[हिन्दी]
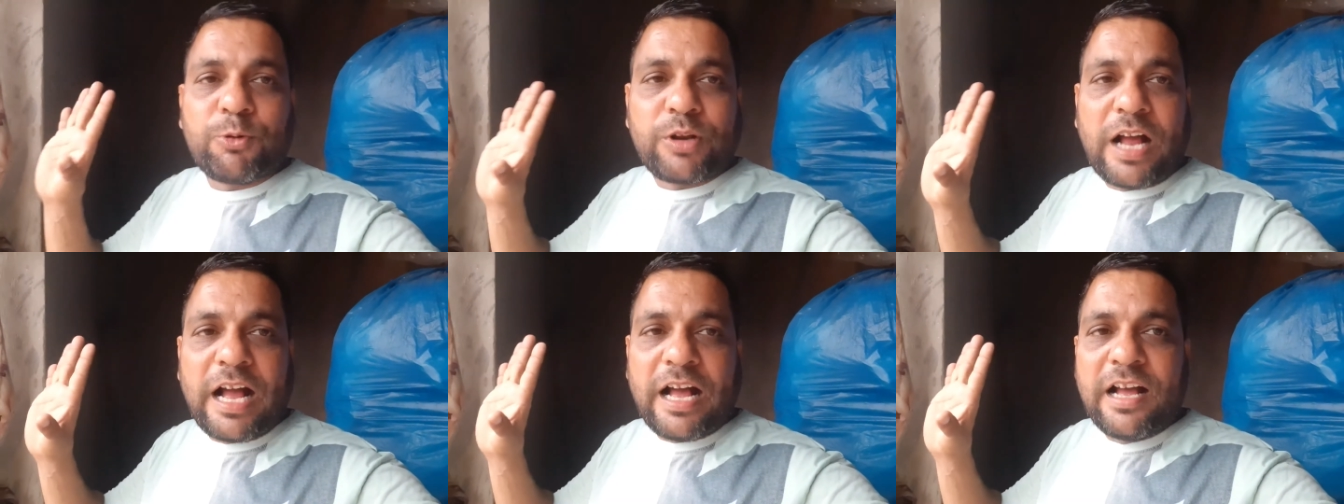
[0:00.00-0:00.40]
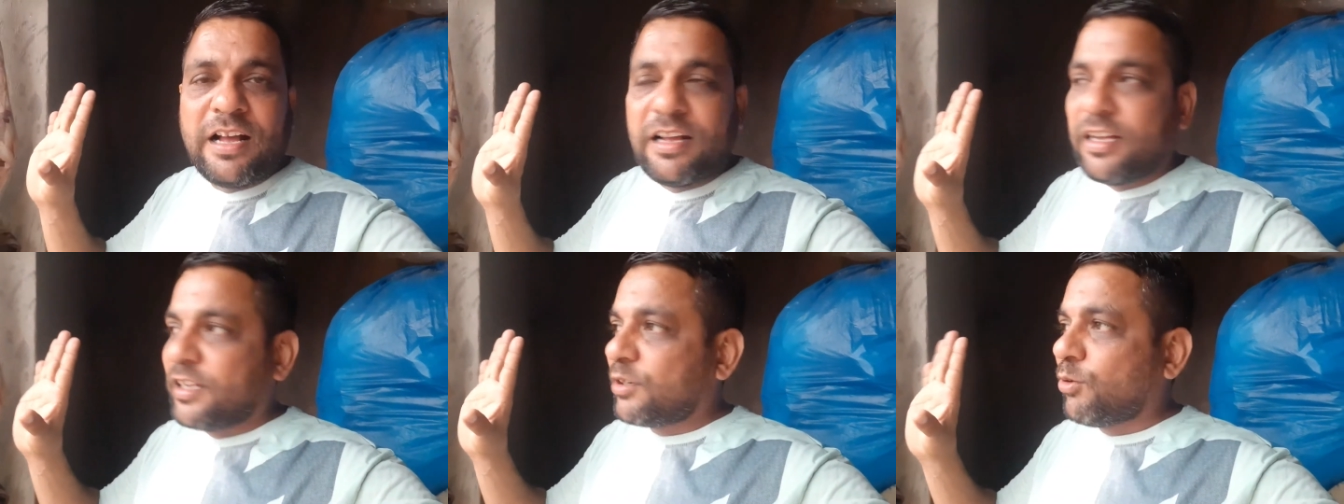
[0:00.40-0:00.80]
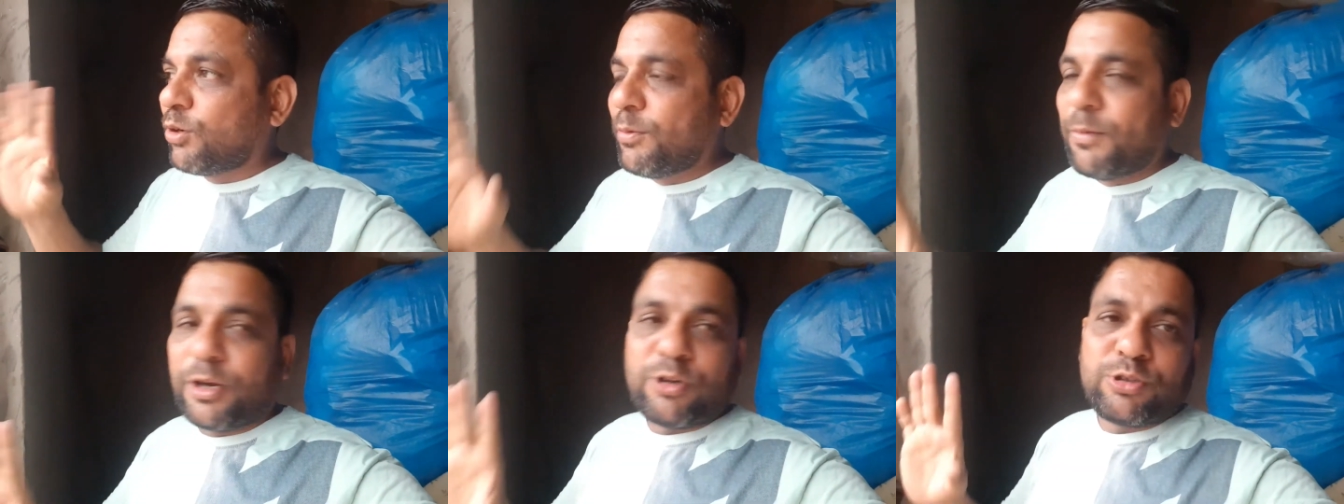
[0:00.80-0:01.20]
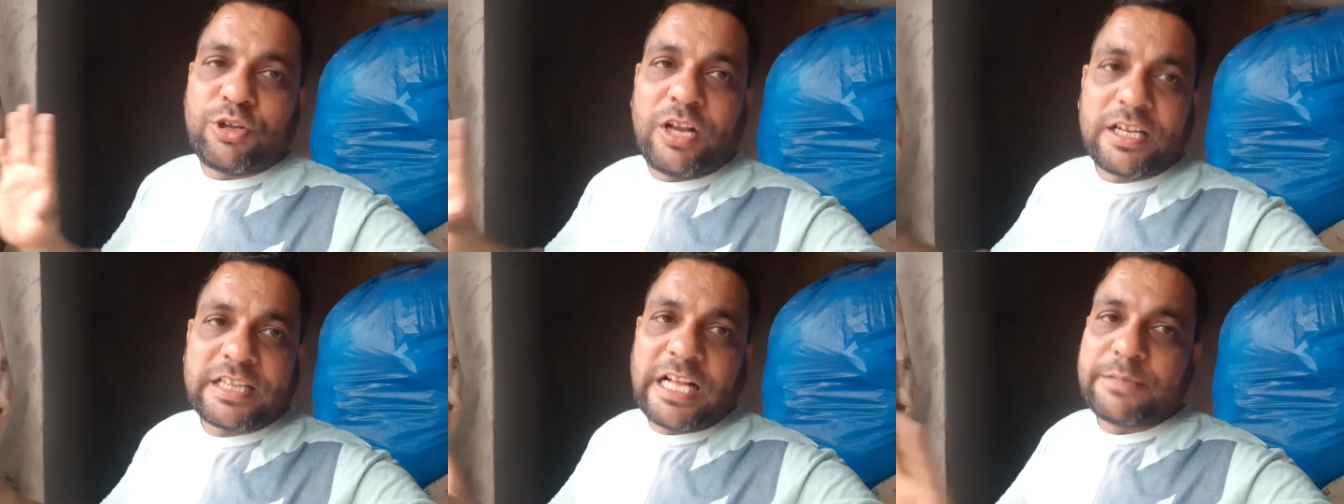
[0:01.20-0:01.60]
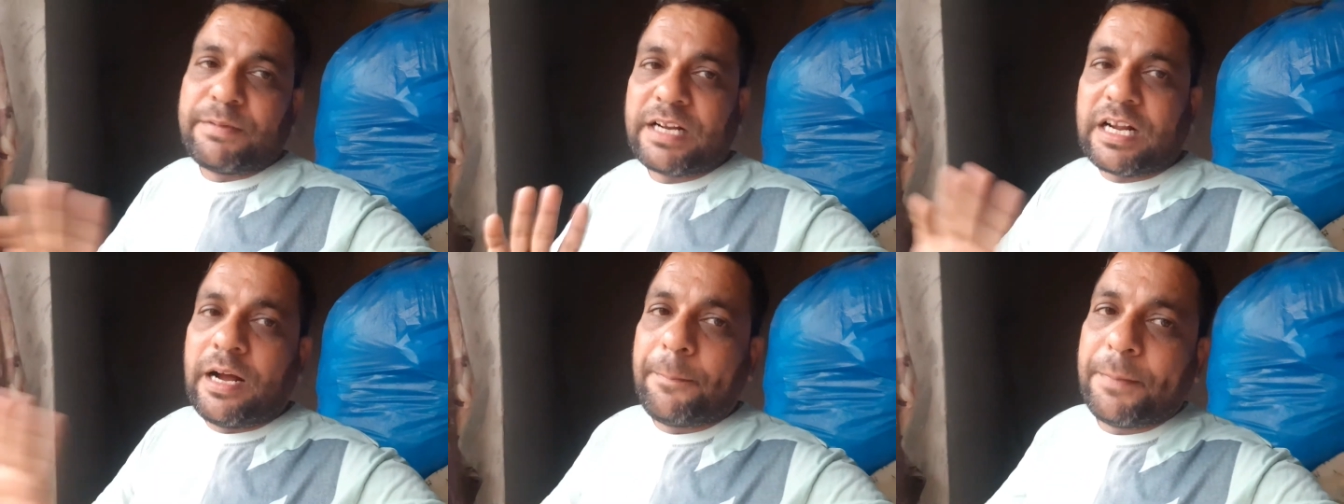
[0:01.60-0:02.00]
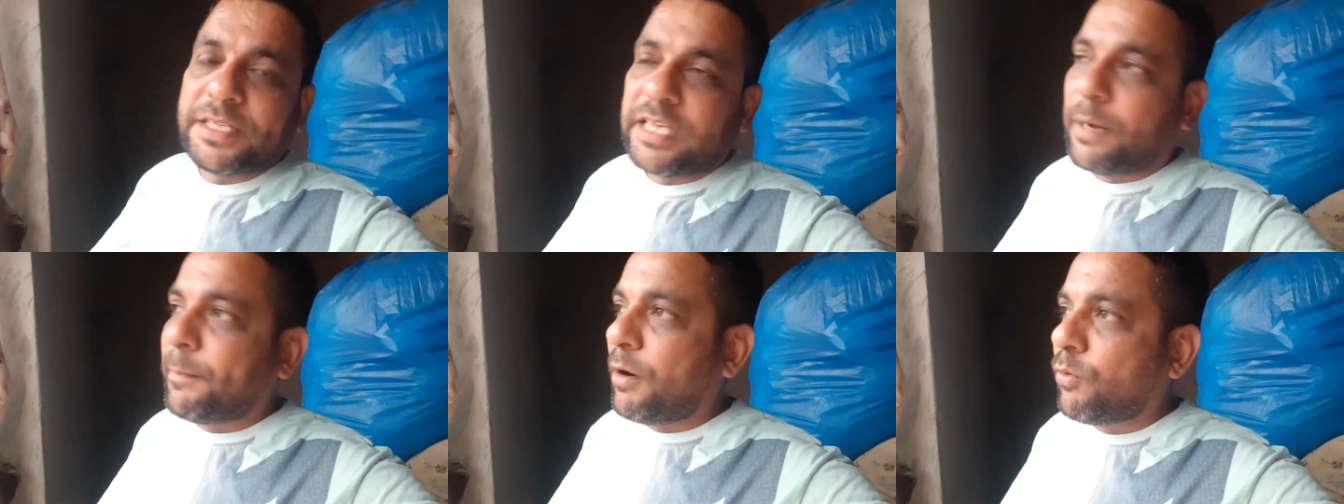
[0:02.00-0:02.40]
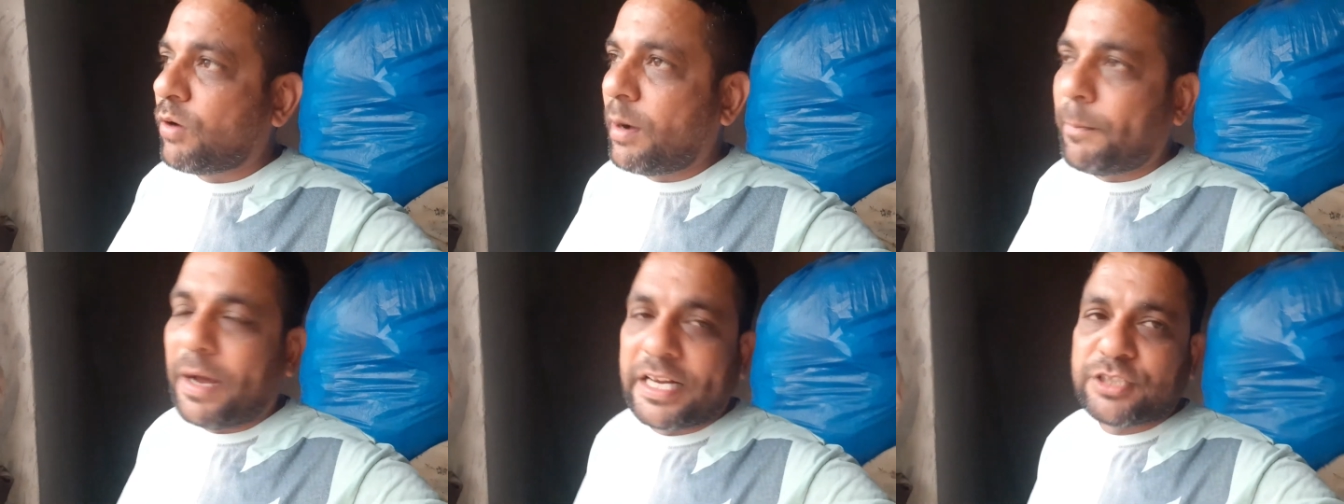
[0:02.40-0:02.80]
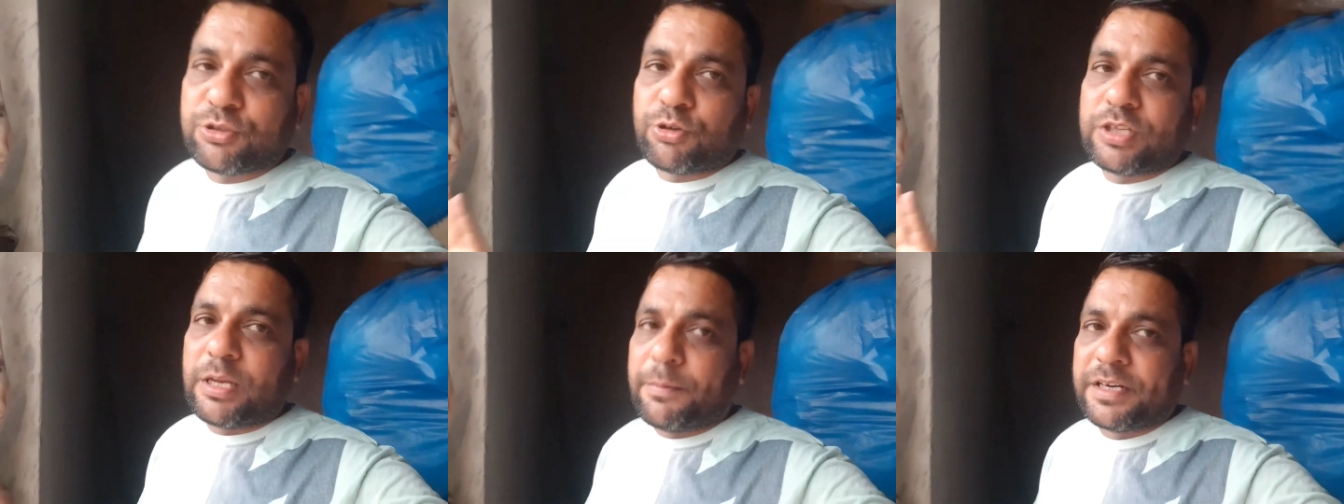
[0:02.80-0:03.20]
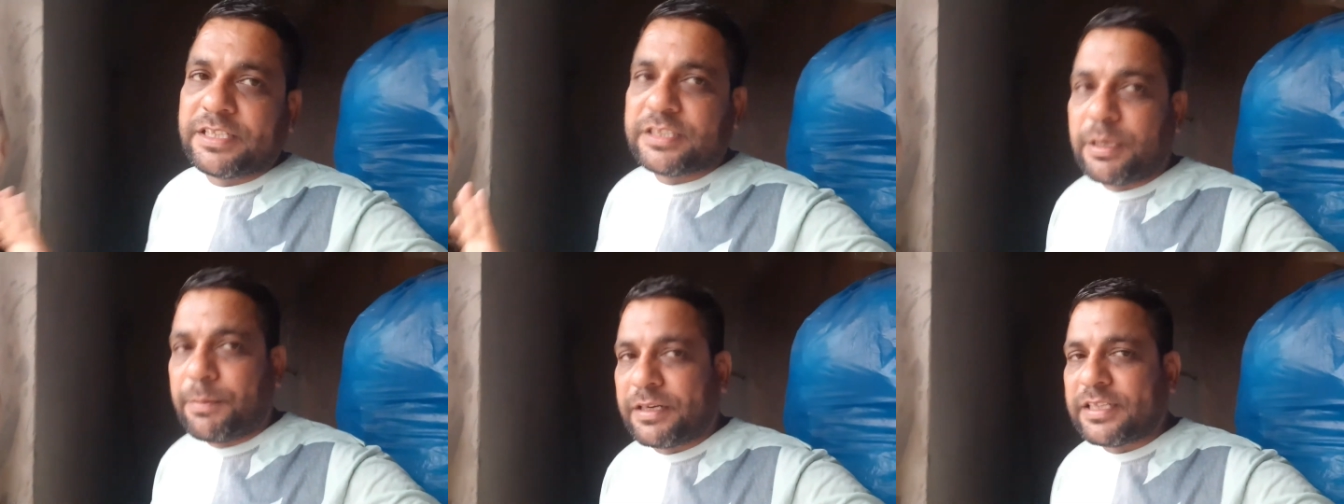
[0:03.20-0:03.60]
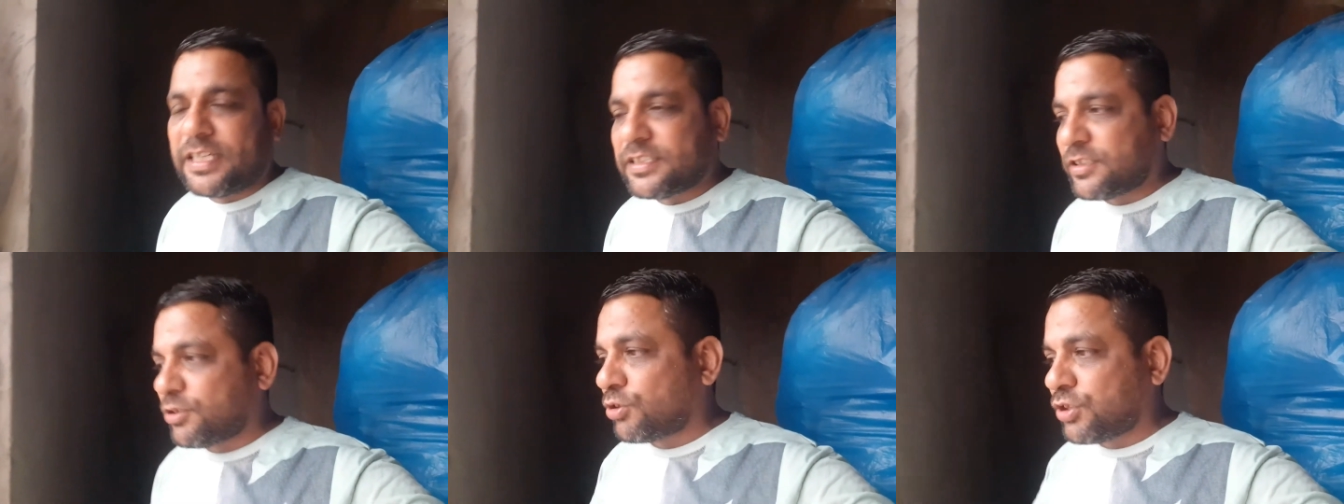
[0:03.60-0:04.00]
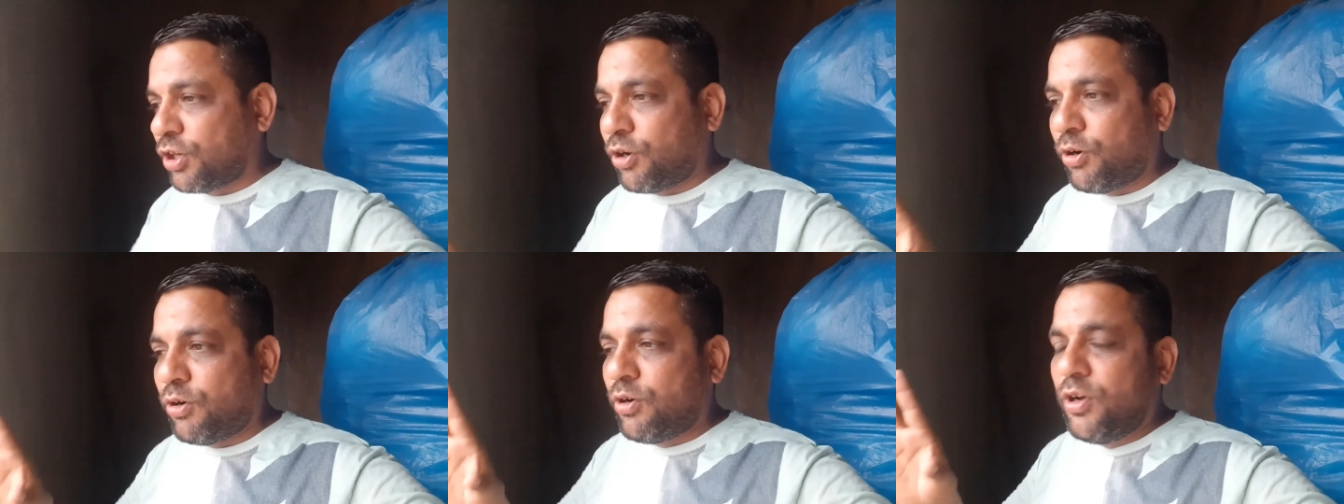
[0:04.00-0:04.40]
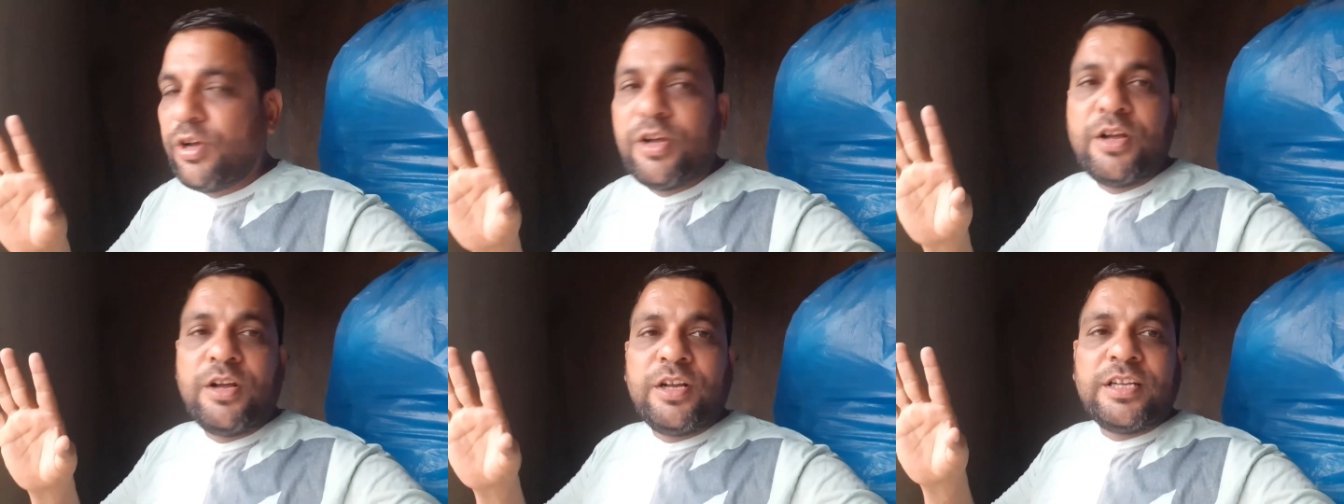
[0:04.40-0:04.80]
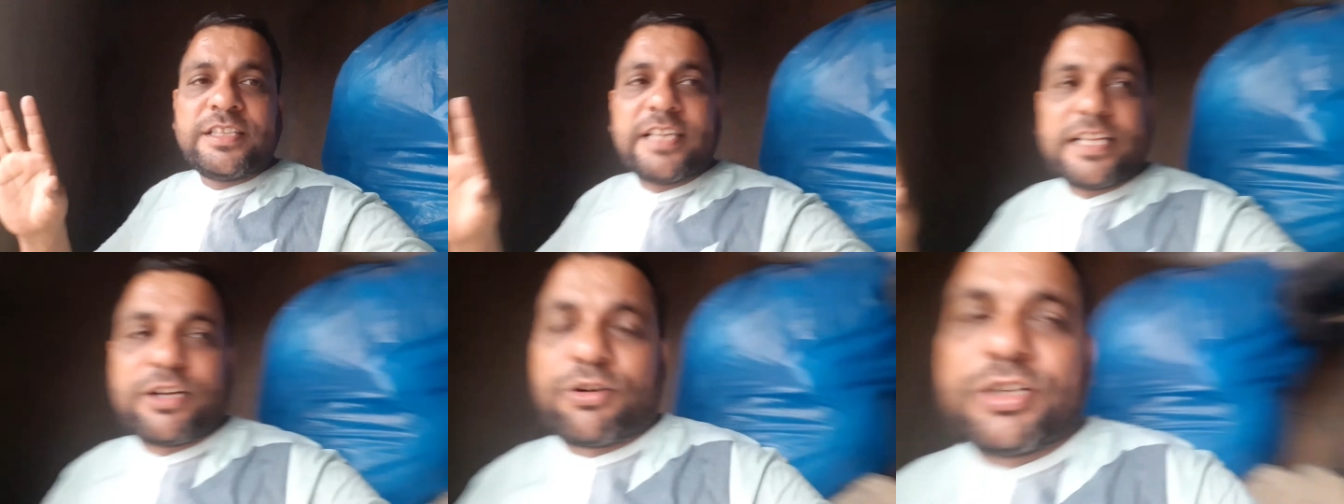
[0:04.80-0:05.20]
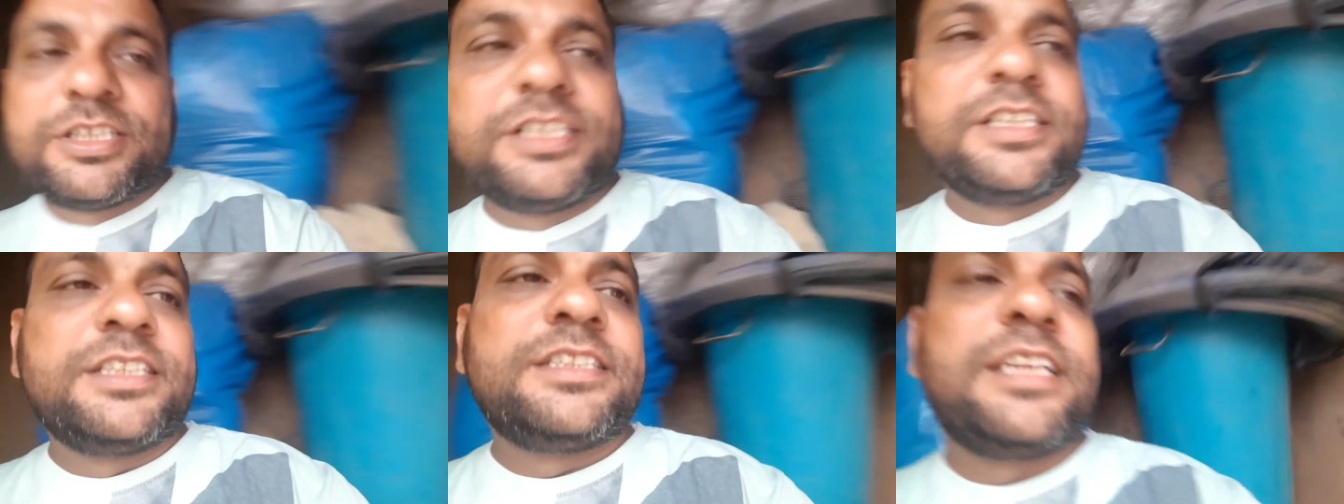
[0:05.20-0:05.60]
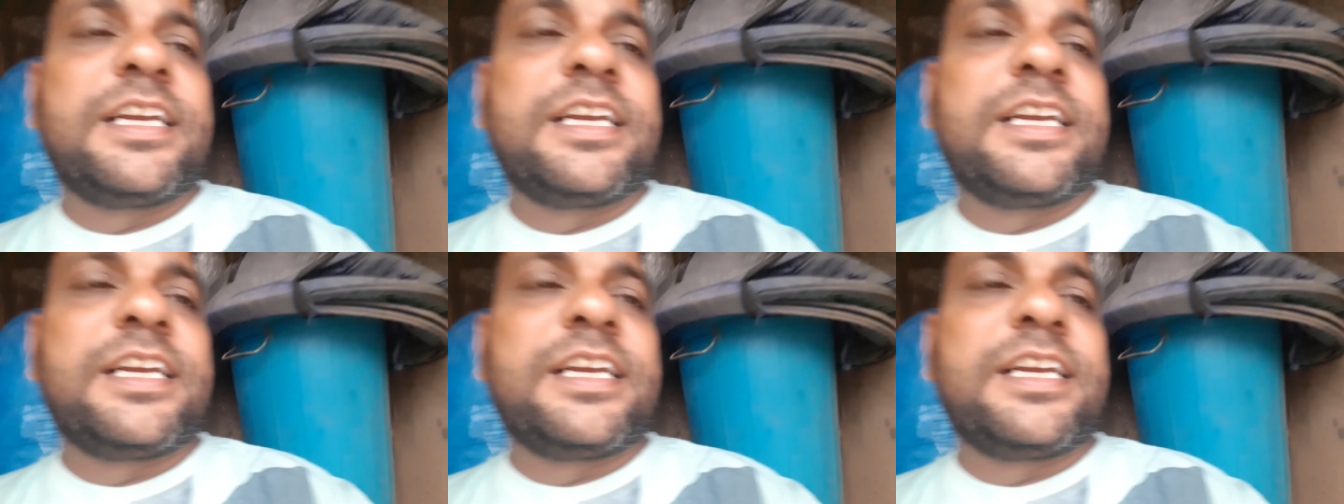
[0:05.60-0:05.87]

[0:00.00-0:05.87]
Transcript: पूरा क्योंकि मेरे को तो लगता है मैं काम पे जा पाऊँगा बारिश हो रही है बड़ी ज़बरदस्त तो चलो ये देखो जी ये